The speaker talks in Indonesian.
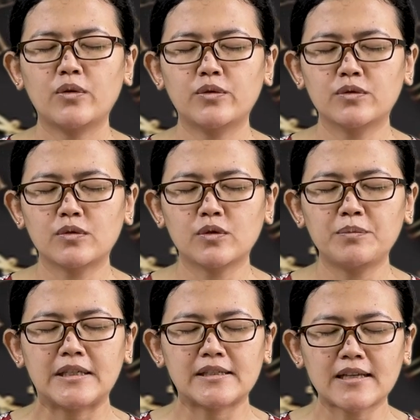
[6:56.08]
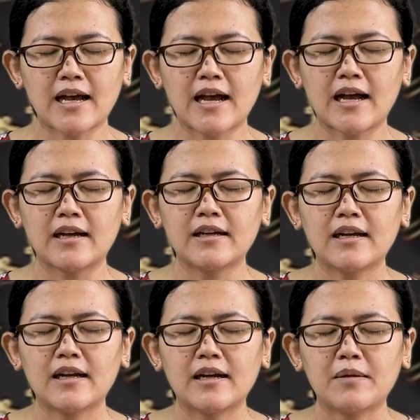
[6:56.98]
untuk bisa
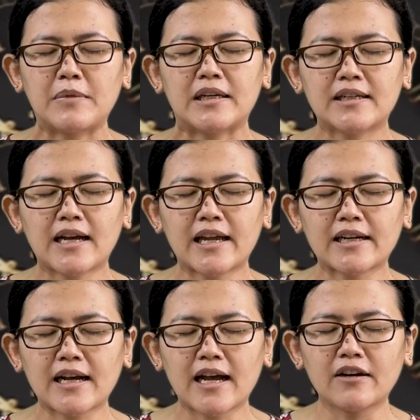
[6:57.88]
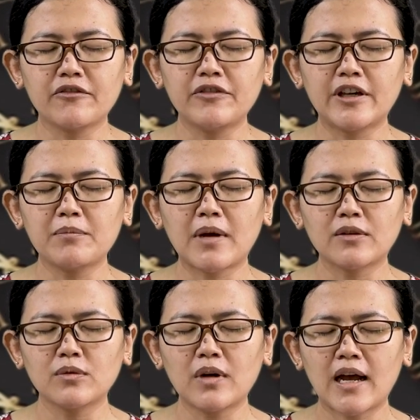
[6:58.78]
mendengarkan
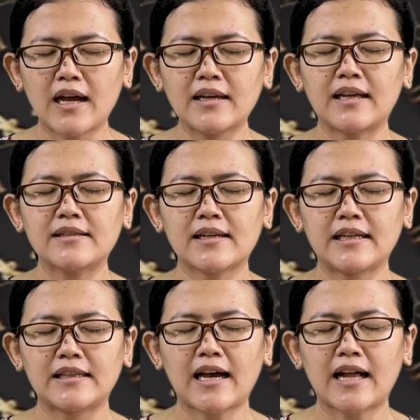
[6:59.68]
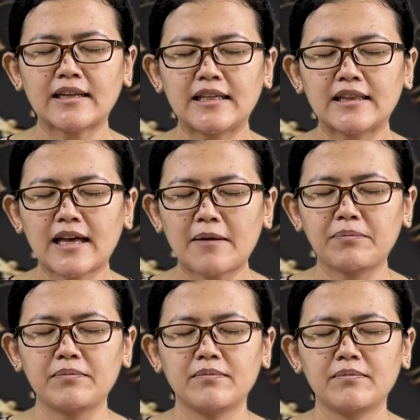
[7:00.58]
firman Tuhan dan cerita
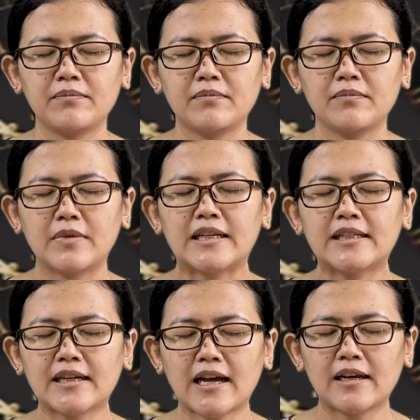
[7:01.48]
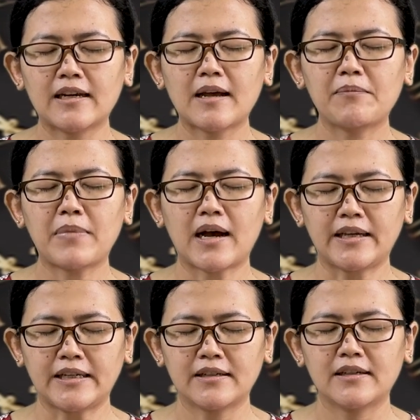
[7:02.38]
Alkitab dengan
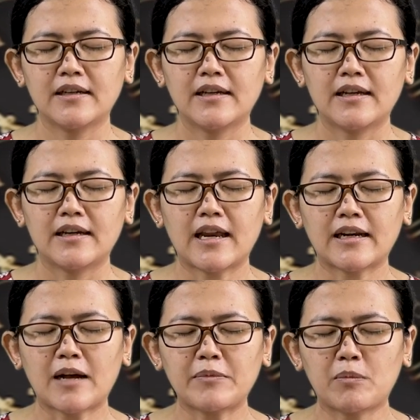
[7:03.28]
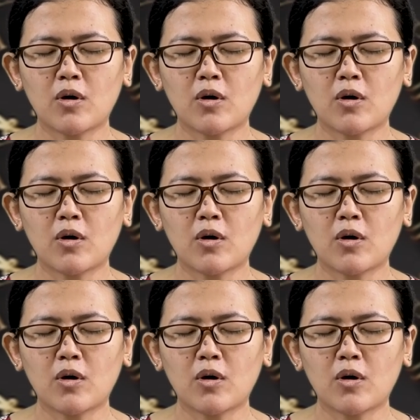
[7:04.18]
baik. Dan kami